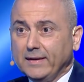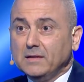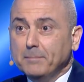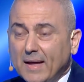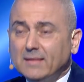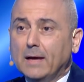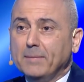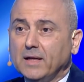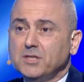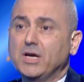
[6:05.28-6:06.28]
كنت مقتنع
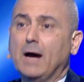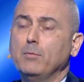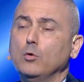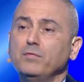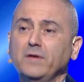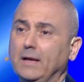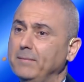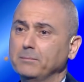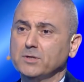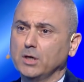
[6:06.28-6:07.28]
بكل شيء عم بيقوم فيه
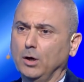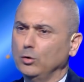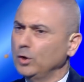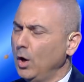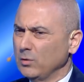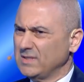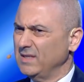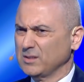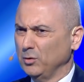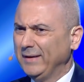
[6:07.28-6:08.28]
العماد ميشيل عون
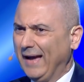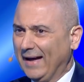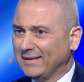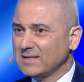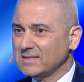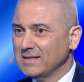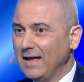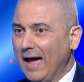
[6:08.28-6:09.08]
أستاذ طوني حدث